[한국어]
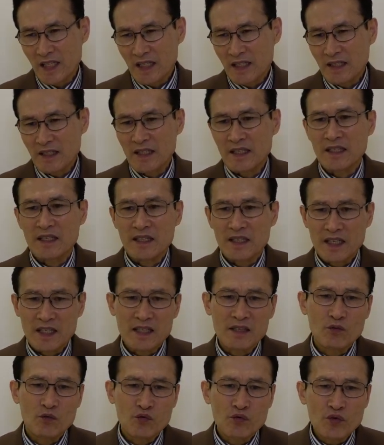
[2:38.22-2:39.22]

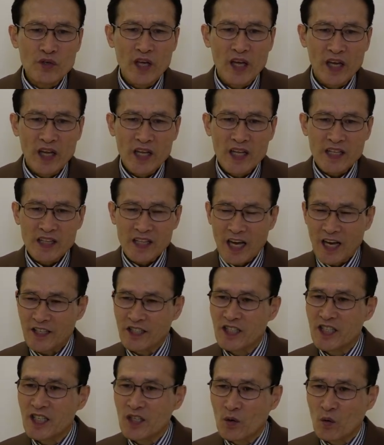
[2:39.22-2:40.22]
끌어들인 후에
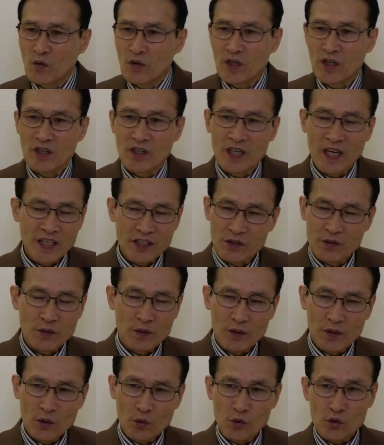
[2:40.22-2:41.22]
다시 공격을 하죠.